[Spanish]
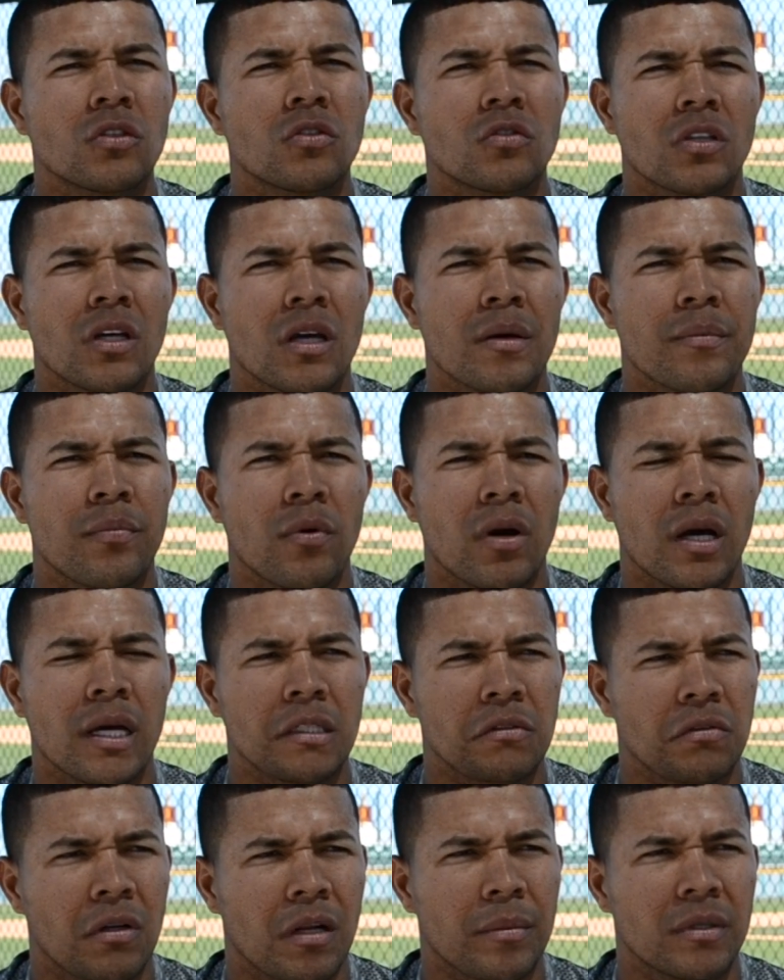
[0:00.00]
poquito tiempo
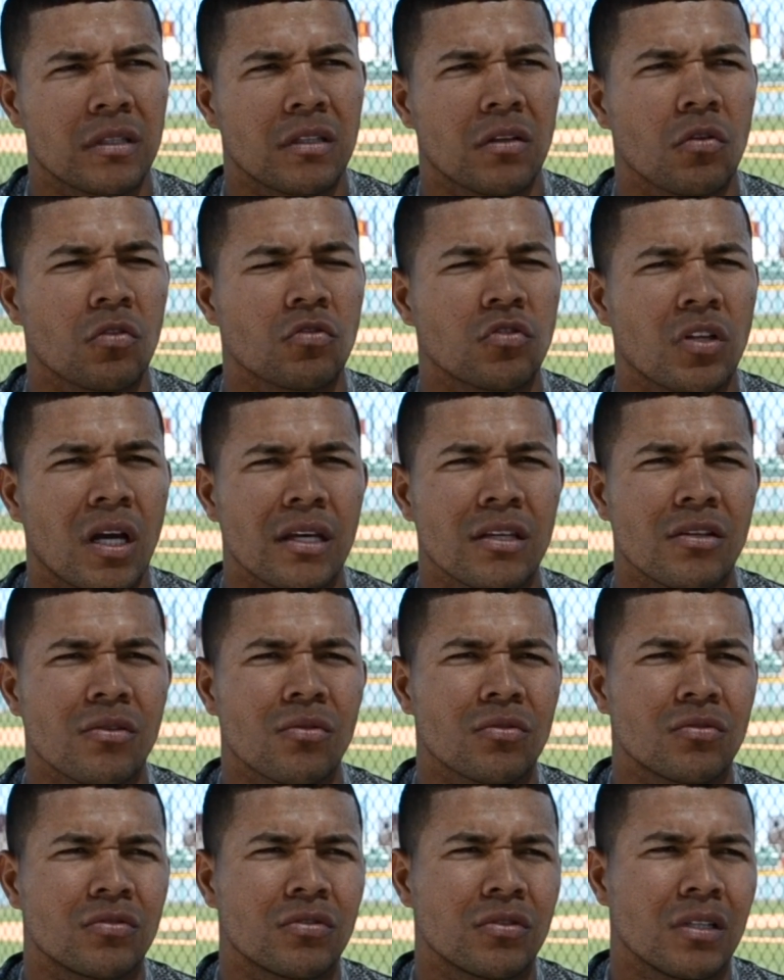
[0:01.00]
ahí, solamente dos
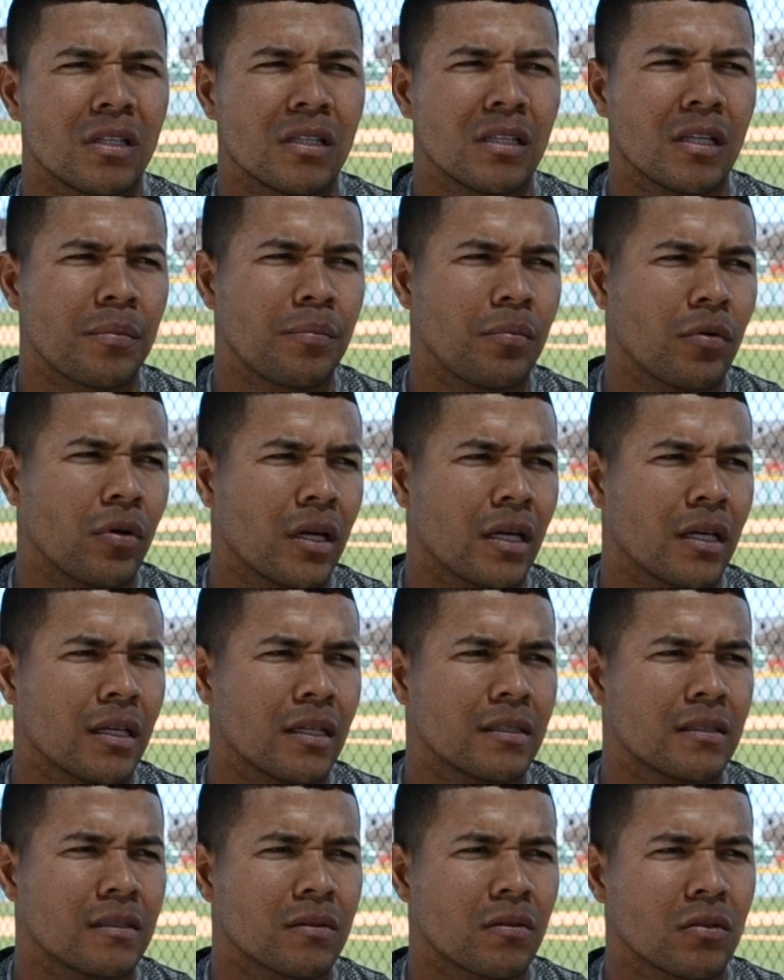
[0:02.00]
años, y
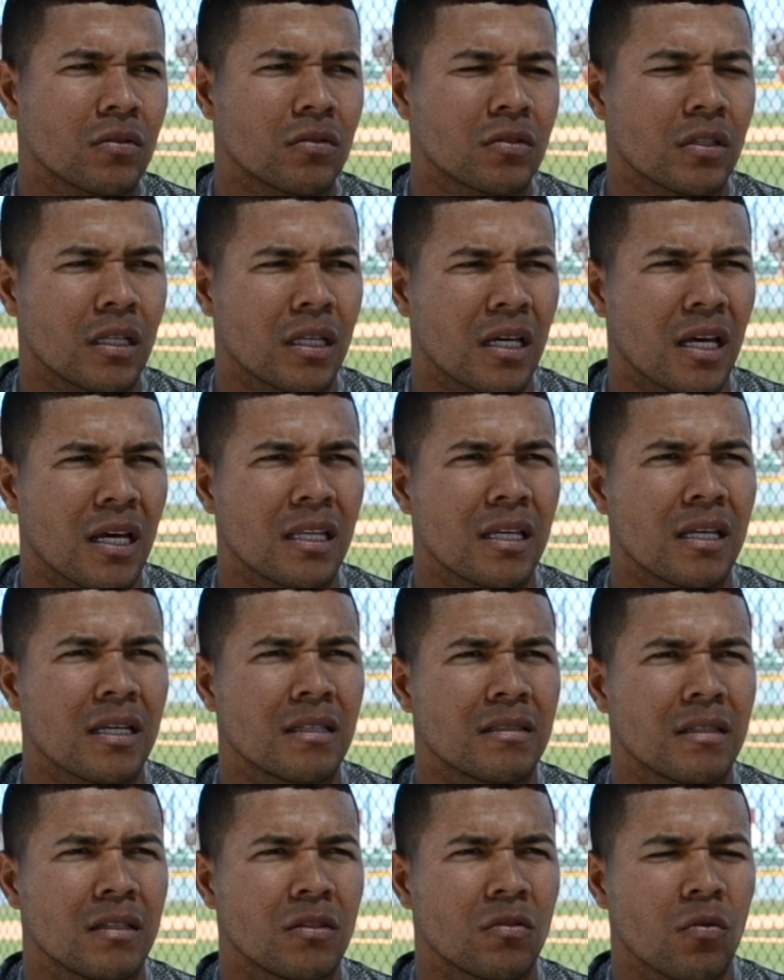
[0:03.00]
después cuando tenía
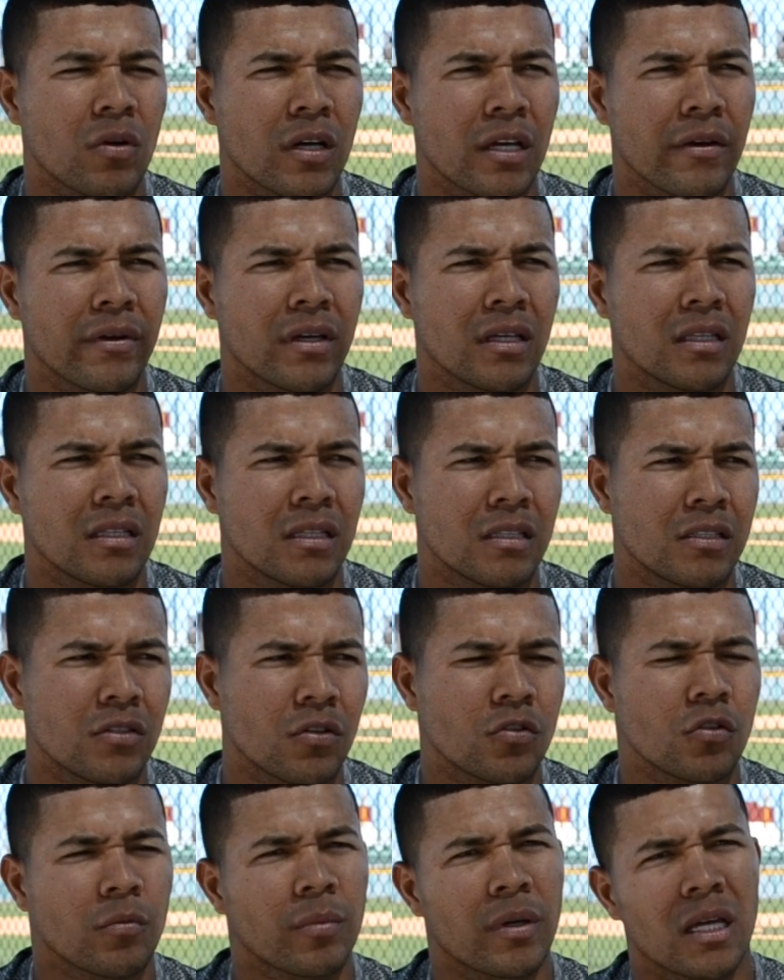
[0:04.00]
19,
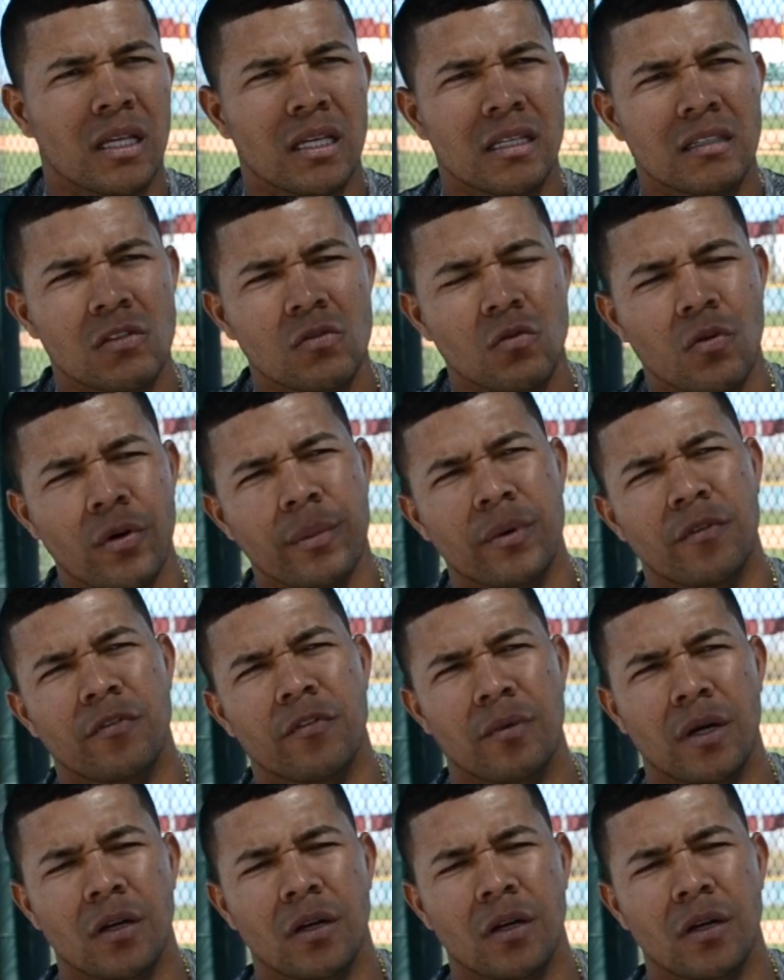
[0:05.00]
18 para 19, me